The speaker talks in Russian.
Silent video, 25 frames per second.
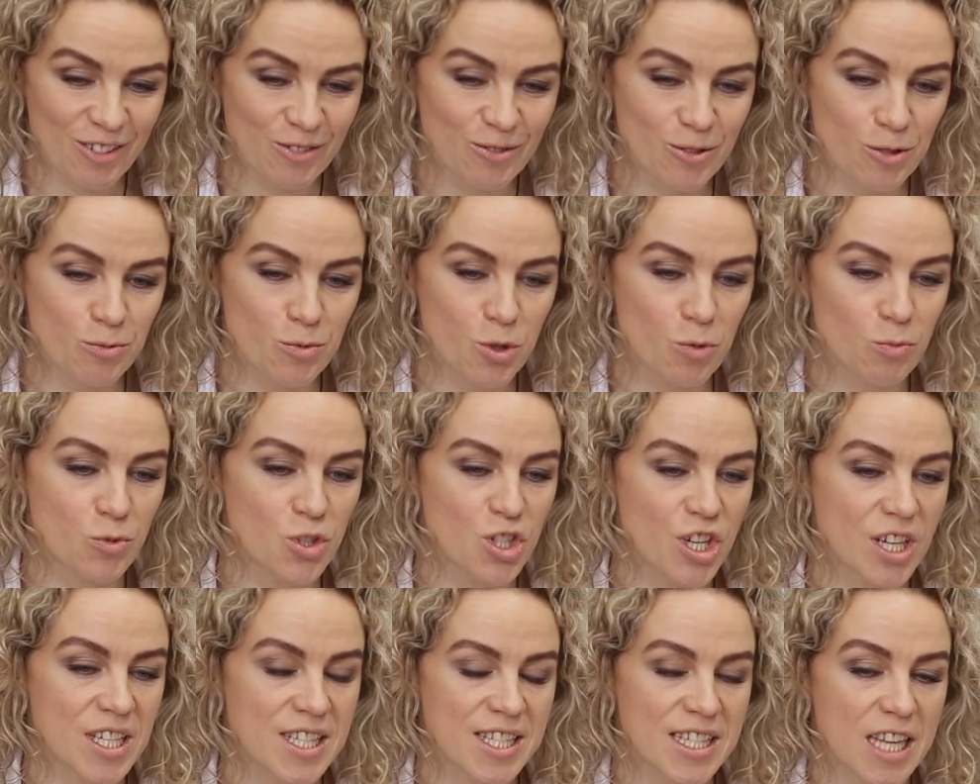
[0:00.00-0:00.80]
В общем,
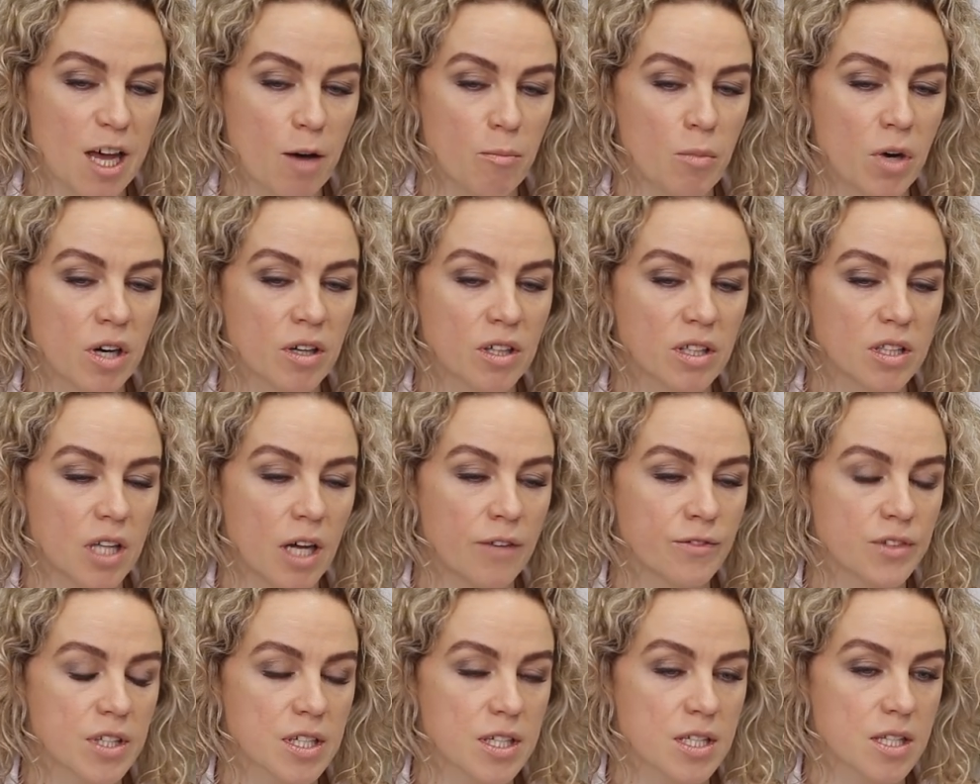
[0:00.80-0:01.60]
сейчас самая
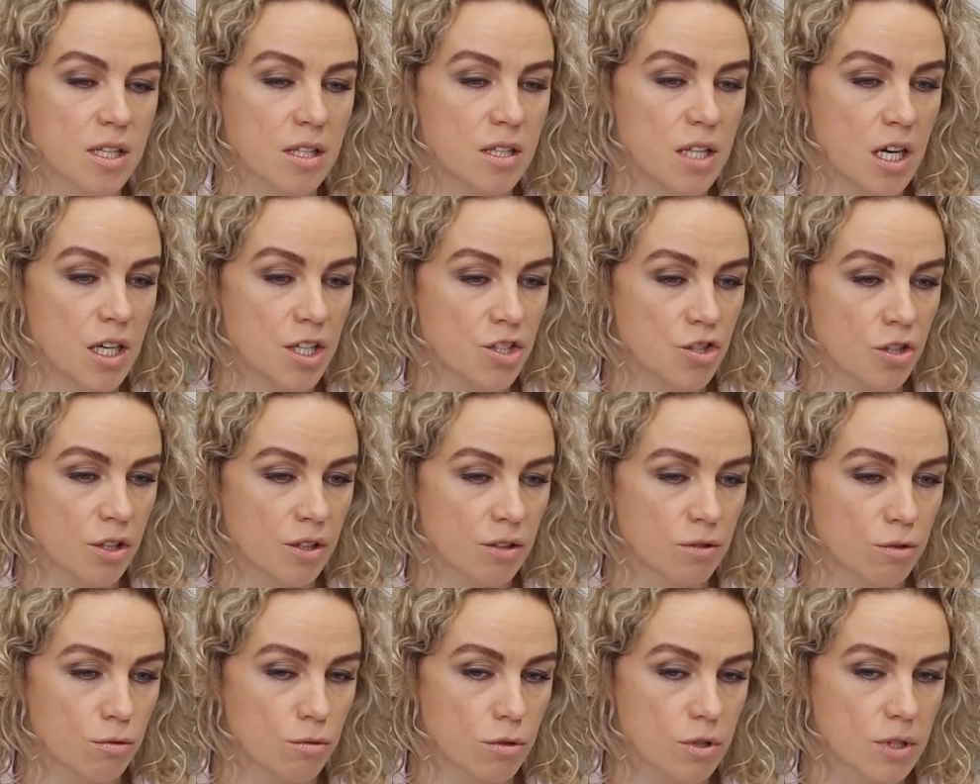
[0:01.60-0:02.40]
главная задача,
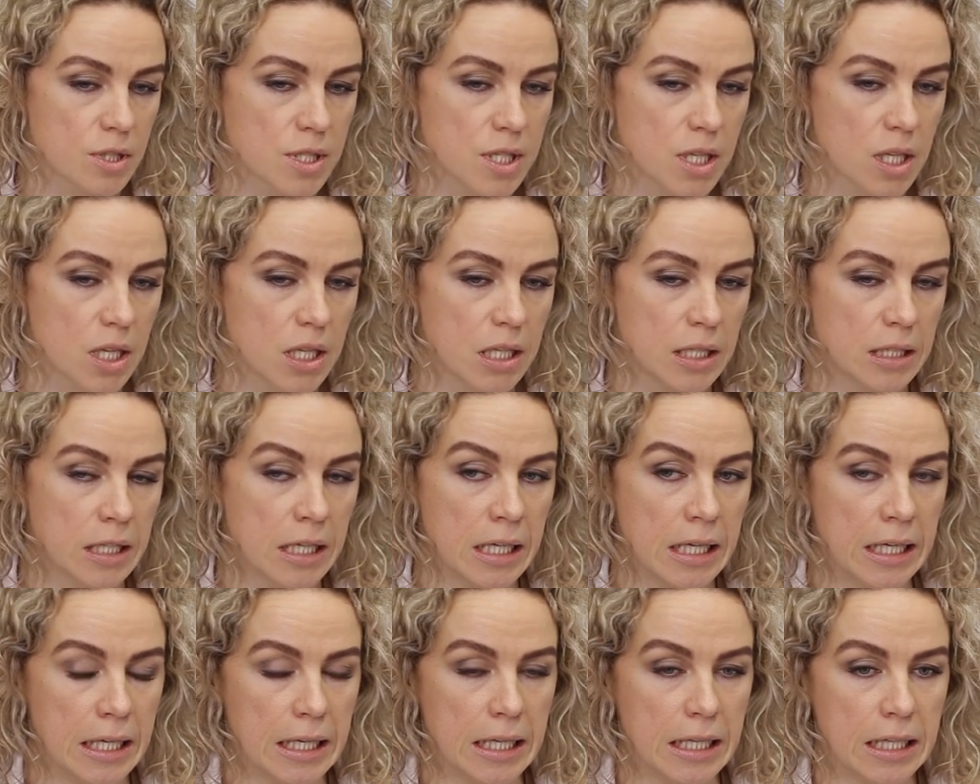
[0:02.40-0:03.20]
которая стоит,
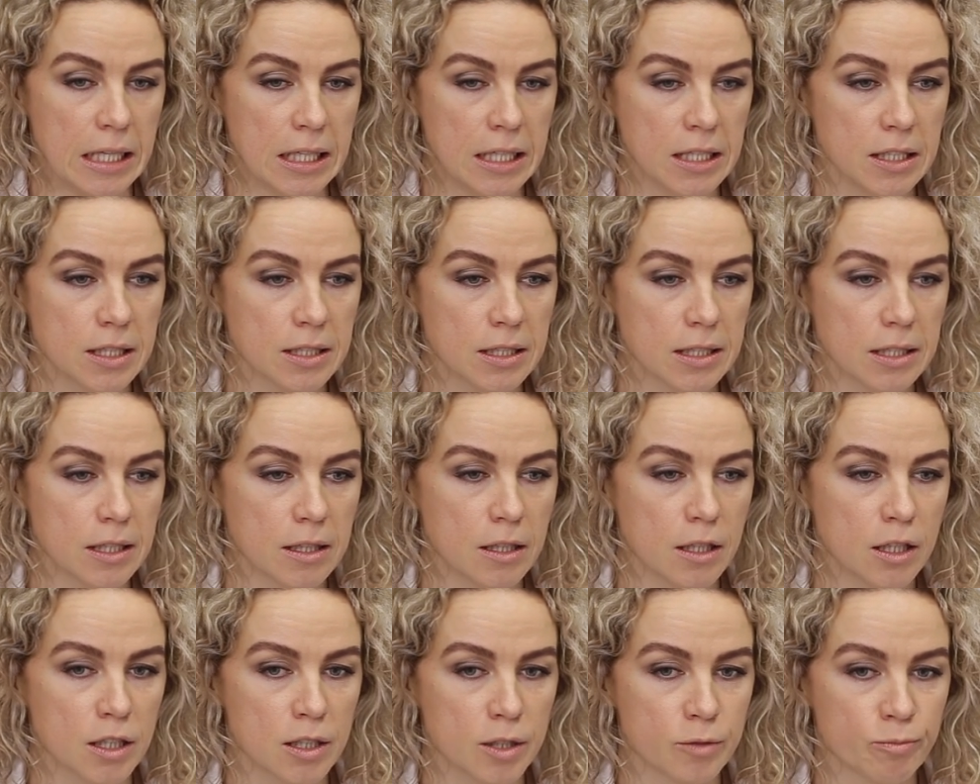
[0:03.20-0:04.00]

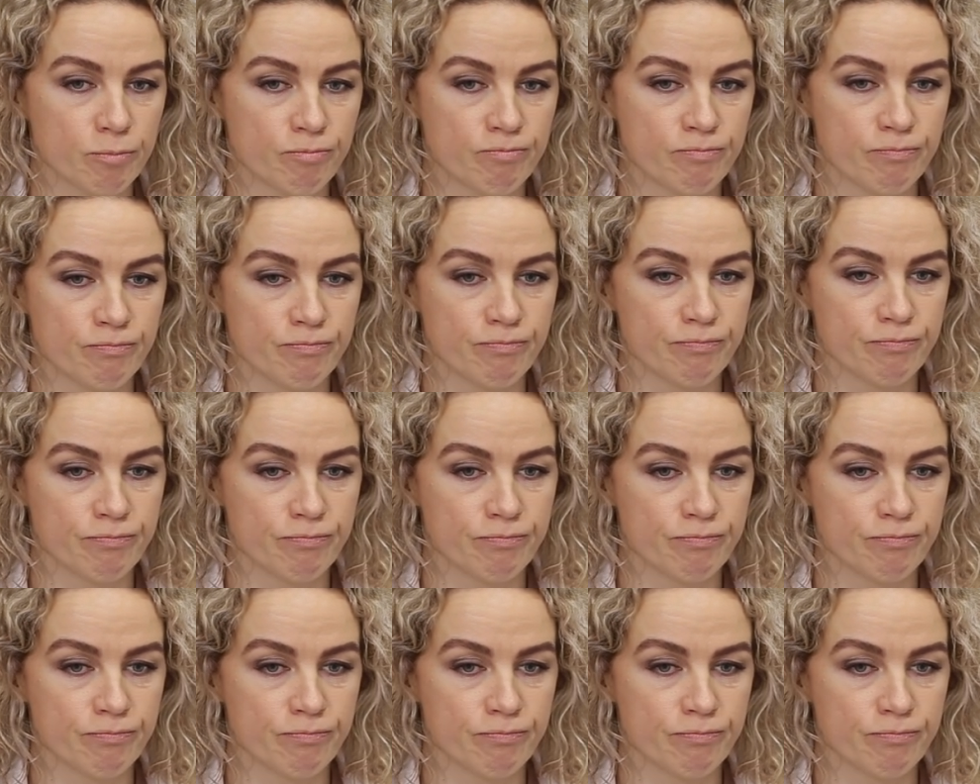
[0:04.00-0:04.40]
это,